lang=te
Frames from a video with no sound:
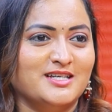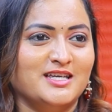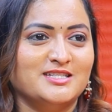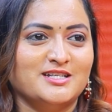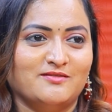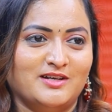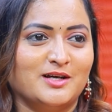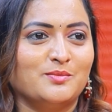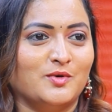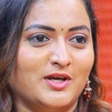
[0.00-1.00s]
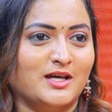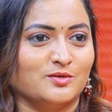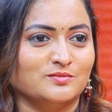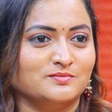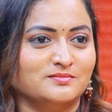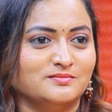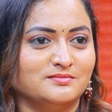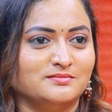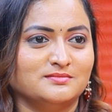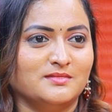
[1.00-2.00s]
చేంజ్ అవ్వలేకపోయారు
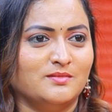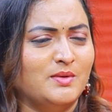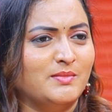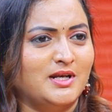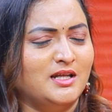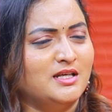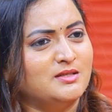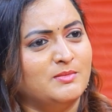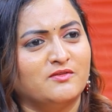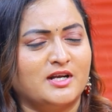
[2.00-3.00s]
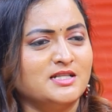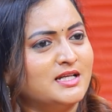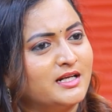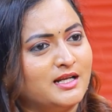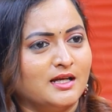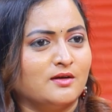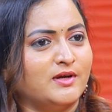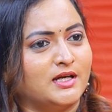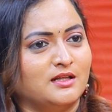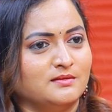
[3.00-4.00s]
మిమ్మల్ని మీ ఫ్రెండ్ సర్కిల్
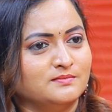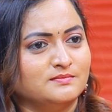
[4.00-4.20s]
ఎక్కువే కదా